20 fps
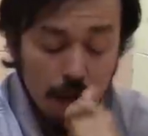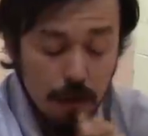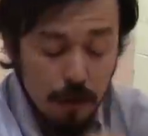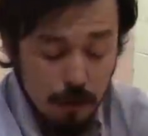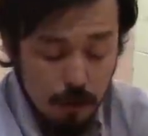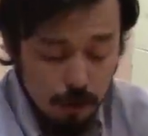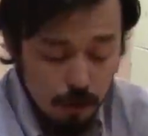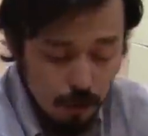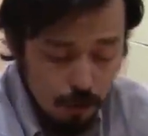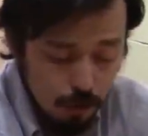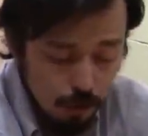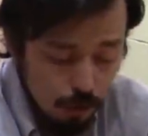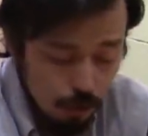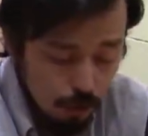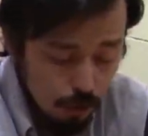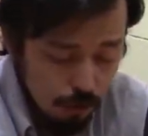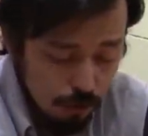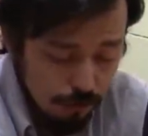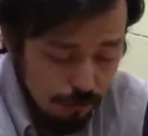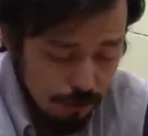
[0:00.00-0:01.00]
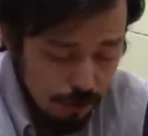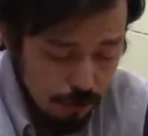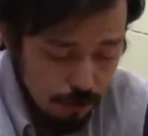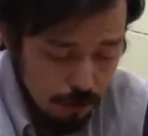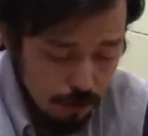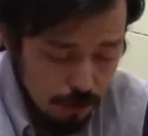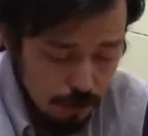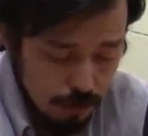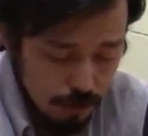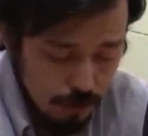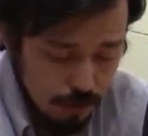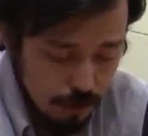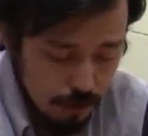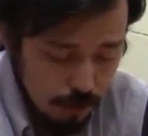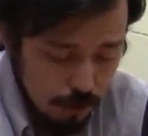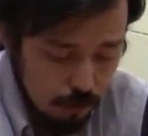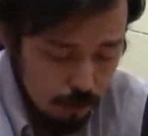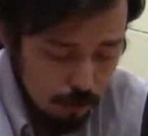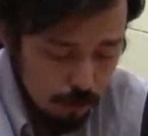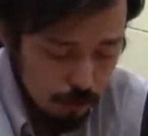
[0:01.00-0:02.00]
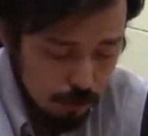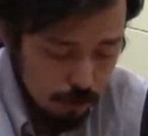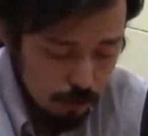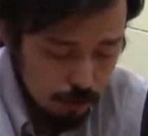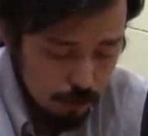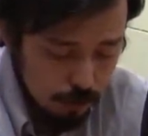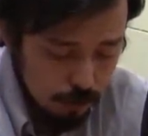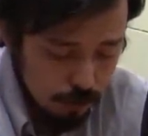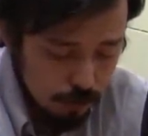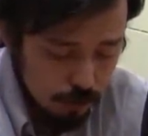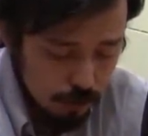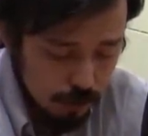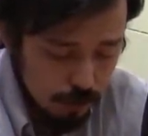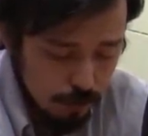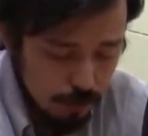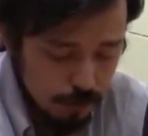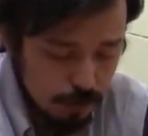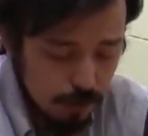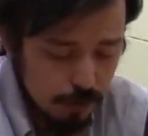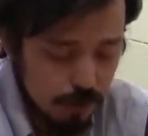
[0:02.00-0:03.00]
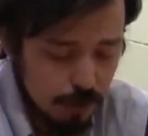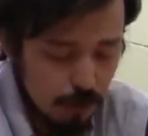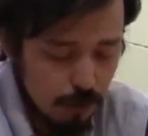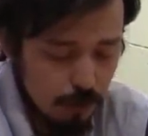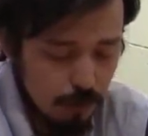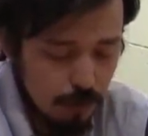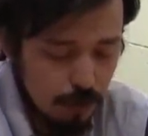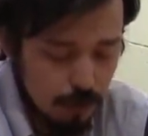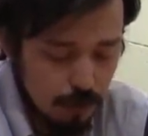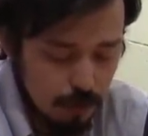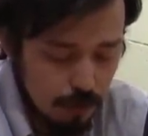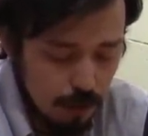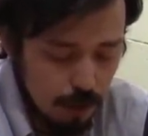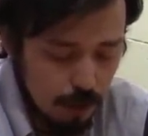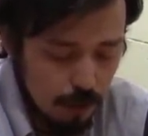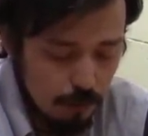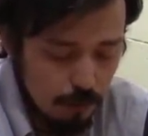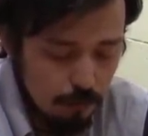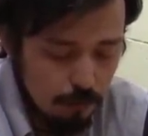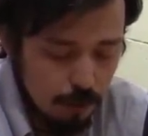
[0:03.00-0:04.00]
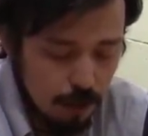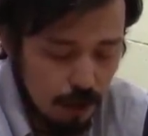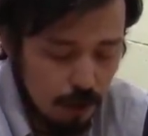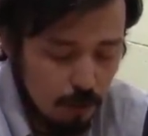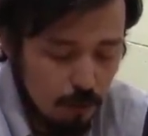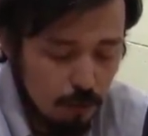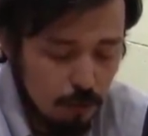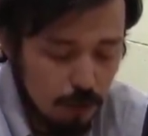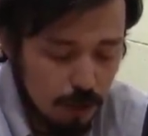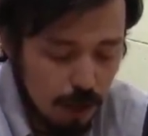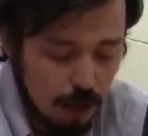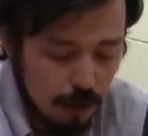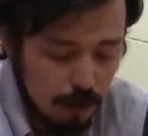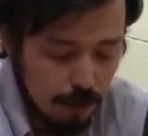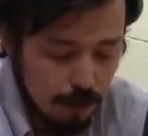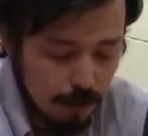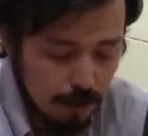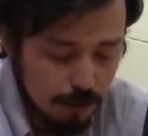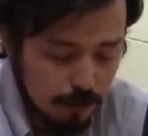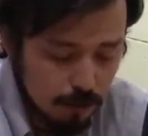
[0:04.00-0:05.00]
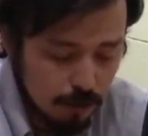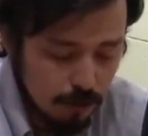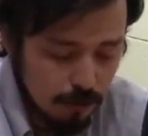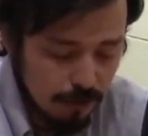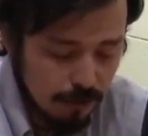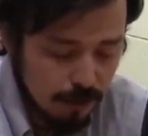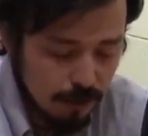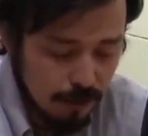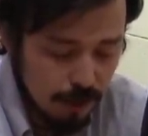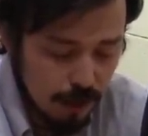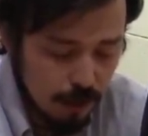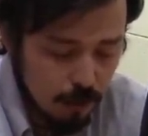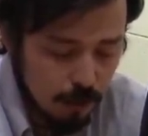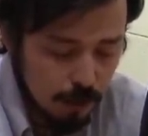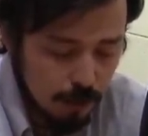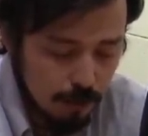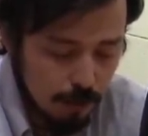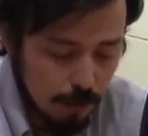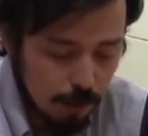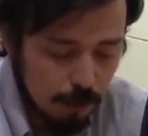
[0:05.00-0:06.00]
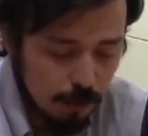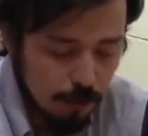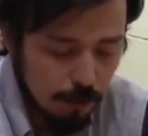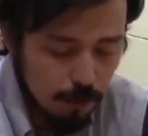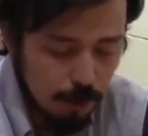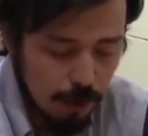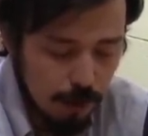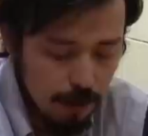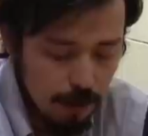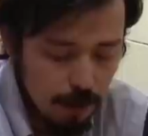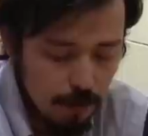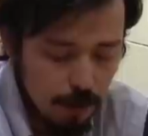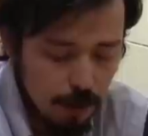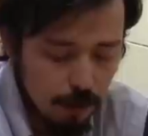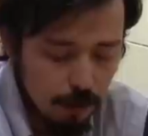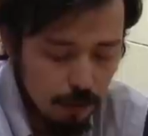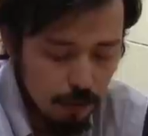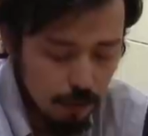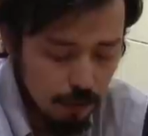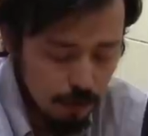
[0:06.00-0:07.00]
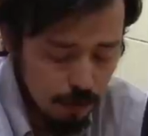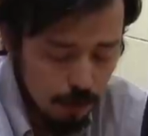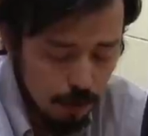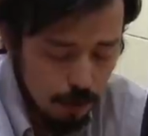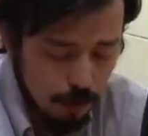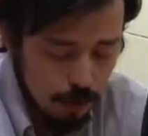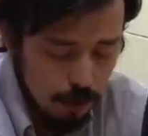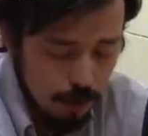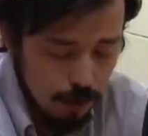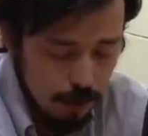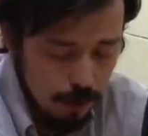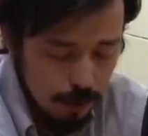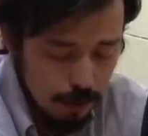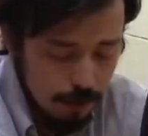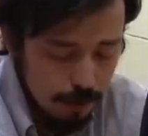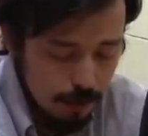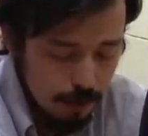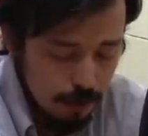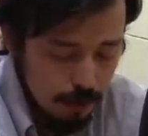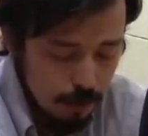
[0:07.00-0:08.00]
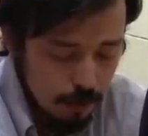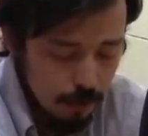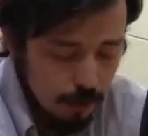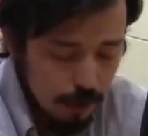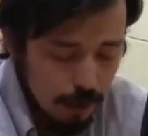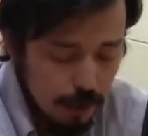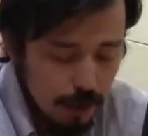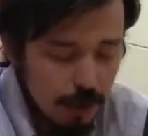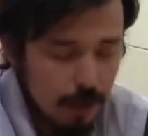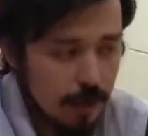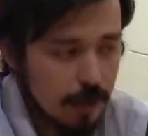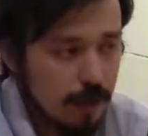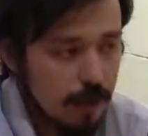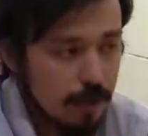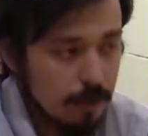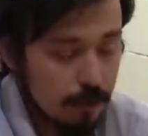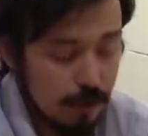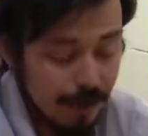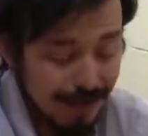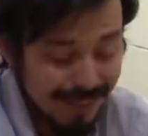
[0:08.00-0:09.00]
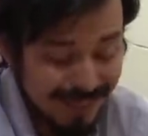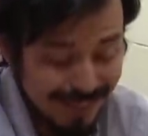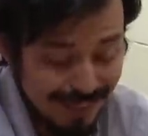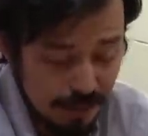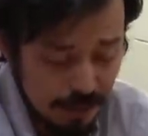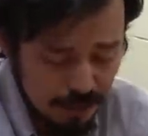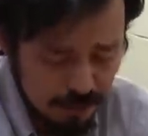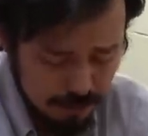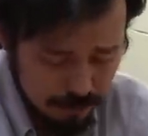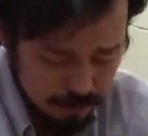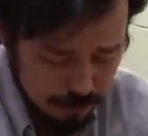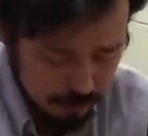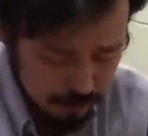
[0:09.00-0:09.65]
Yo no, conozco el fallo, es un recurso de protección que presentaron unas comunidades que han sido afectadas últimamente por allanamiento en la, localidad, de la zona de Ercilla.